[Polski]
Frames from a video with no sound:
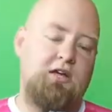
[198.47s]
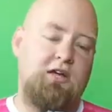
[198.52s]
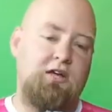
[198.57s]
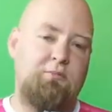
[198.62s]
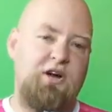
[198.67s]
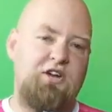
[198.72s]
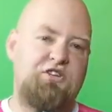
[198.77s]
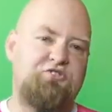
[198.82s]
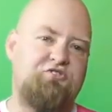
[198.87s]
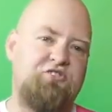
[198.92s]
i
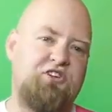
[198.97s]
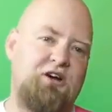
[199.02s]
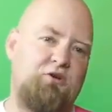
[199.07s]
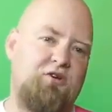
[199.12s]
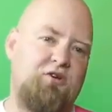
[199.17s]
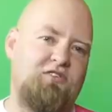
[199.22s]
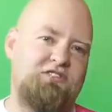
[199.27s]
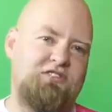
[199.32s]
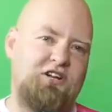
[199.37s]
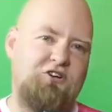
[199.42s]
mecz
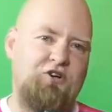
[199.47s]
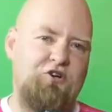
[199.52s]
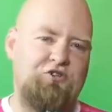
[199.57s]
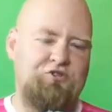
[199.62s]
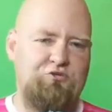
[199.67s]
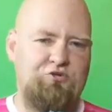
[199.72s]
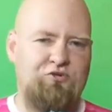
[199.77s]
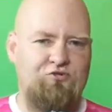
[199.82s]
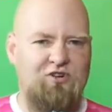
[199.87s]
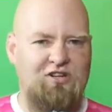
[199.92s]
finałowy
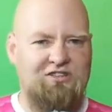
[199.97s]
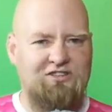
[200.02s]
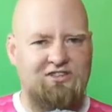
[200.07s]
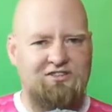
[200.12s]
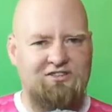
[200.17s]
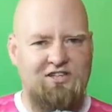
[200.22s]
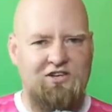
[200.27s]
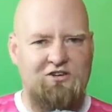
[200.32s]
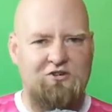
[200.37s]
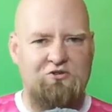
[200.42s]
zakończył się właśnie
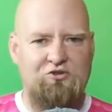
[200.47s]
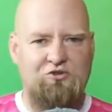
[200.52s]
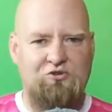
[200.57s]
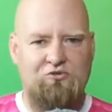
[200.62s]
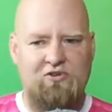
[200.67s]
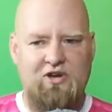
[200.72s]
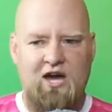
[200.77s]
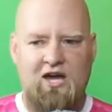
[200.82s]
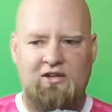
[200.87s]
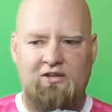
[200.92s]
serią
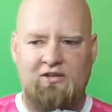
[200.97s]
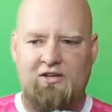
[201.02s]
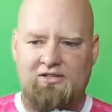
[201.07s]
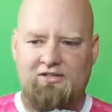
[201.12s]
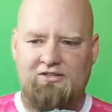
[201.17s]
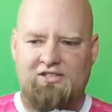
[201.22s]
rzutów karnych.